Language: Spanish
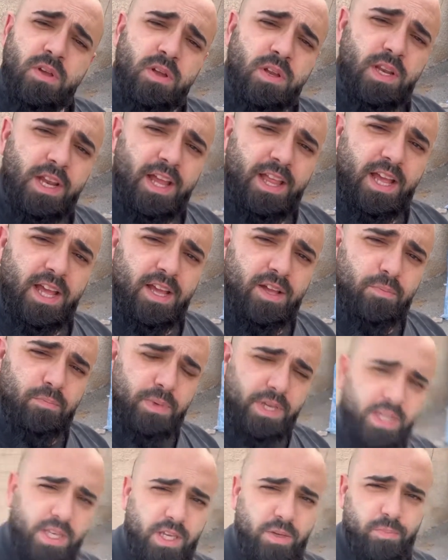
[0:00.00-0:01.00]
Nada, me
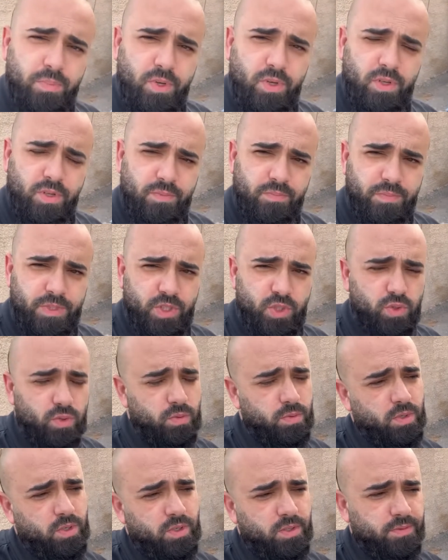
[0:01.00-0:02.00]
equipo, me
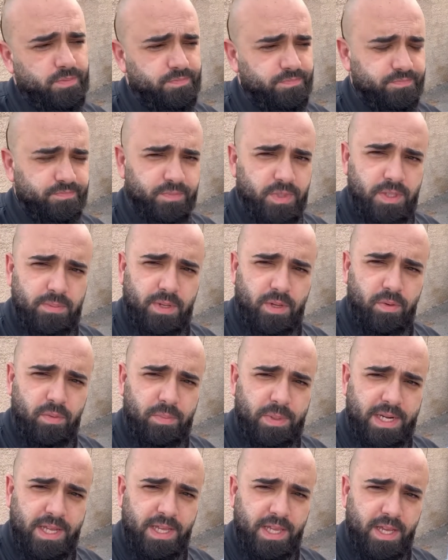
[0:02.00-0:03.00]
subo y vamos
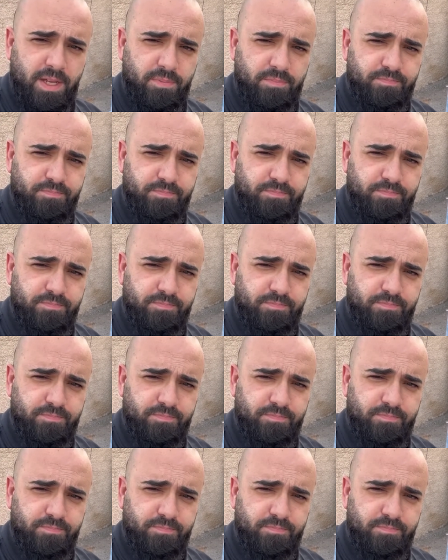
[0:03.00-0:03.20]
para allá.